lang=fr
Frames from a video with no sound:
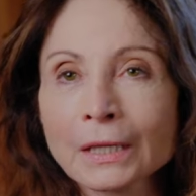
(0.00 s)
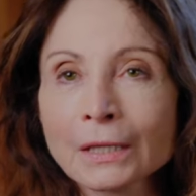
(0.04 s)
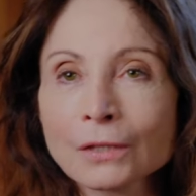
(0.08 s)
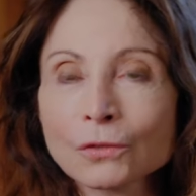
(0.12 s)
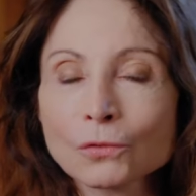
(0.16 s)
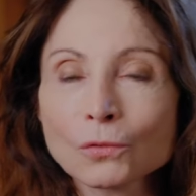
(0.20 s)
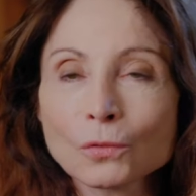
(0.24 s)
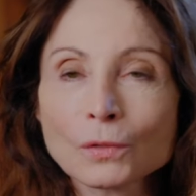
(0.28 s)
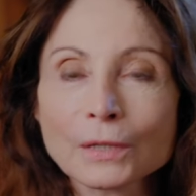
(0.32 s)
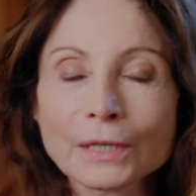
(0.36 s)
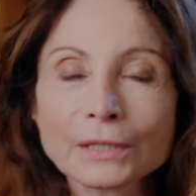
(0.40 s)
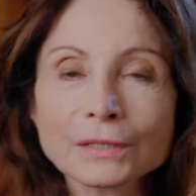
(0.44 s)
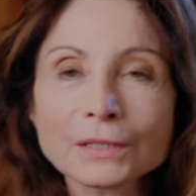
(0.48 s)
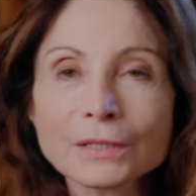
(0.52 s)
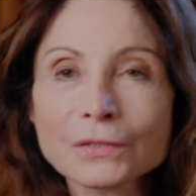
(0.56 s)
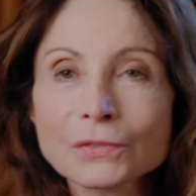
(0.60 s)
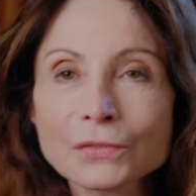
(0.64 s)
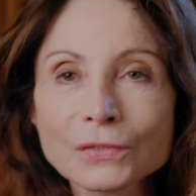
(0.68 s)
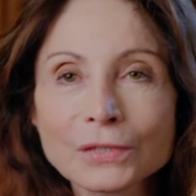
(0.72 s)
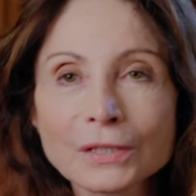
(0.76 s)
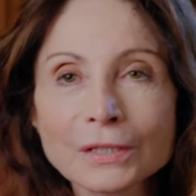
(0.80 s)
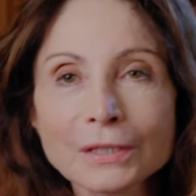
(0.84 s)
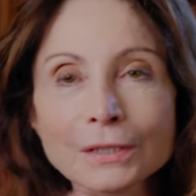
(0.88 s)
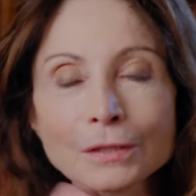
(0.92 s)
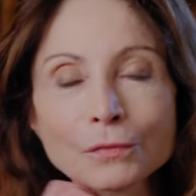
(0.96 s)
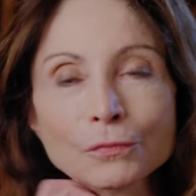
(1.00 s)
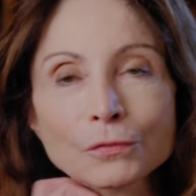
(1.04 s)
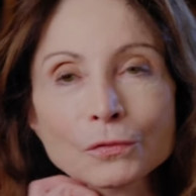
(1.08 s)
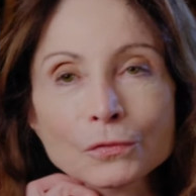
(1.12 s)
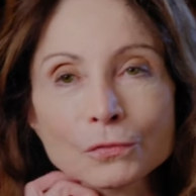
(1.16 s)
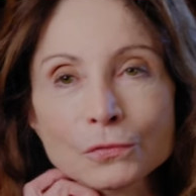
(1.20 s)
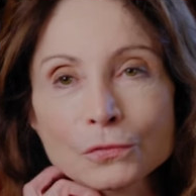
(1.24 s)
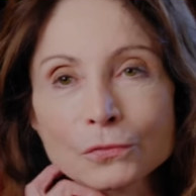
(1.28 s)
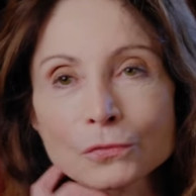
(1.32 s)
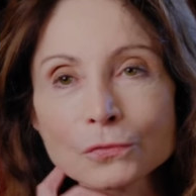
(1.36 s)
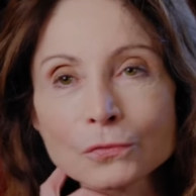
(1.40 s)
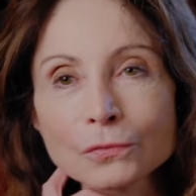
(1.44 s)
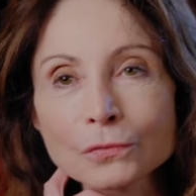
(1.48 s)
Donc la thèse qui est
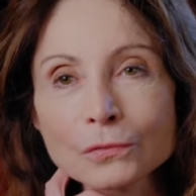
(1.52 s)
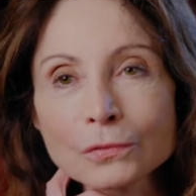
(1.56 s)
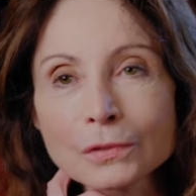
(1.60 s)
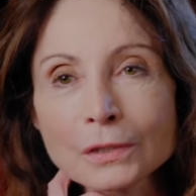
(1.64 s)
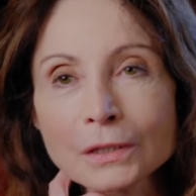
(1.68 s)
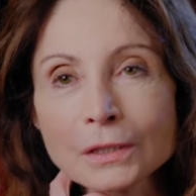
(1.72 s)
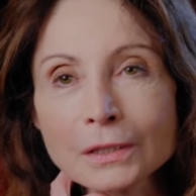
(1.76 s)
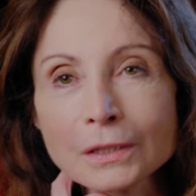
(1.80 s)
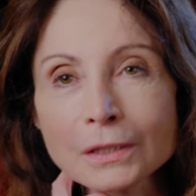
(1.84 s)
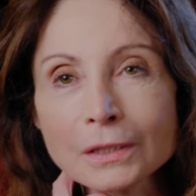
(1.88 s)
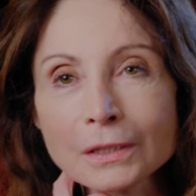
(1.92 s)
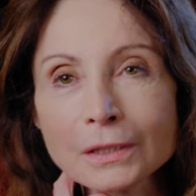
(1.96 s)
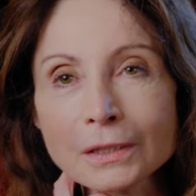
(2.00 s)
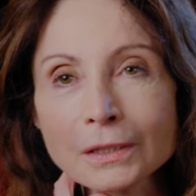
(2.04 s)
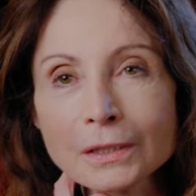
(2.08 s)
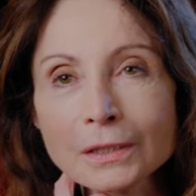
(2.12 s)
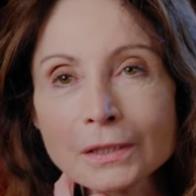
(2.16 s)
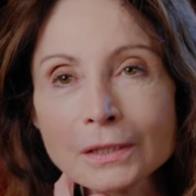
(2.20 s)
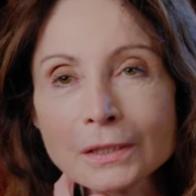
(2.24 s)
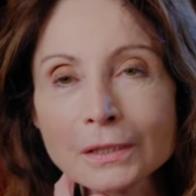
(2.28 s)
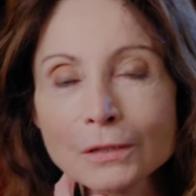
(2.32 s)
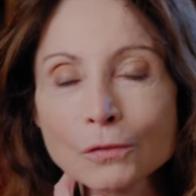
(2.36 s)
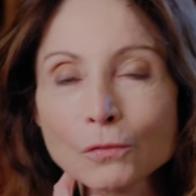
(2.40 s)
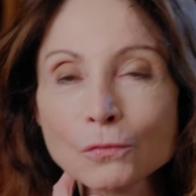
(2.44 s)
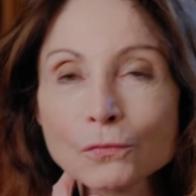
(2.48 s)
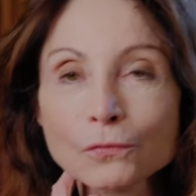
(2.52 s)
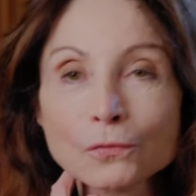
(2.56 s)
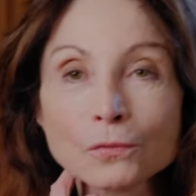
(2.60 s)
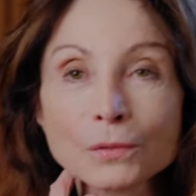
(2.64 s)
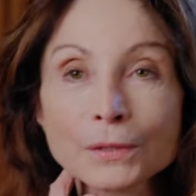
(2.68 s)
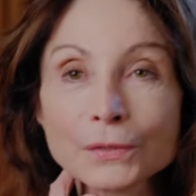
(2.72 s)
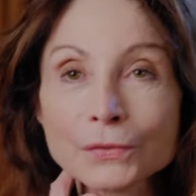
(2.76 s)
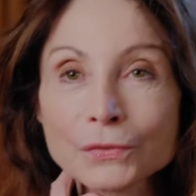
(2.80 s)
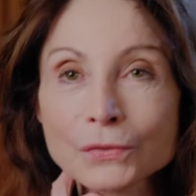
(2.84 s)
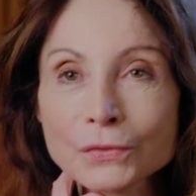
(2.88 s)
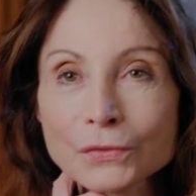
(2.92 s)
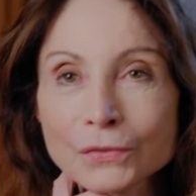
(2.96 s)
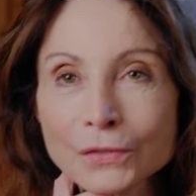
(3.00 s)
défendue est au fond
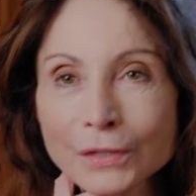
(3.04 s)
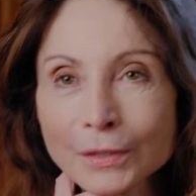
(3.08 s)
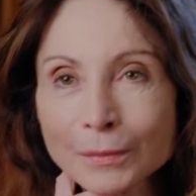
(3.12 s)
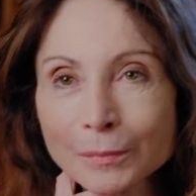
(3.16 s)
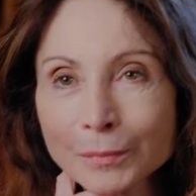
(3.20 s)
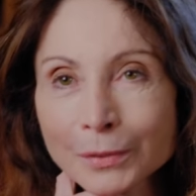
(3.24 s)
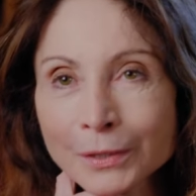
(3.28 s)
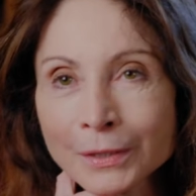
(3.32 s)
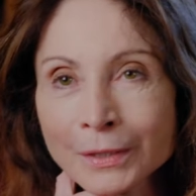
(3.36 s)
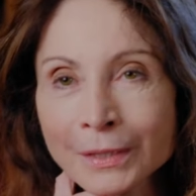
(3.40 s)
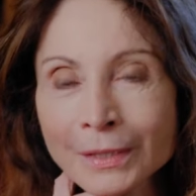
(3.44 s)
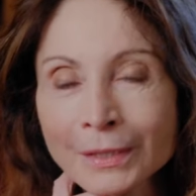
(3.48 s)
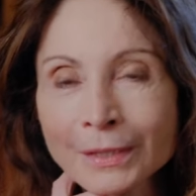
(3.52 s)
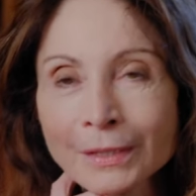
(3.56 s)
assez simple.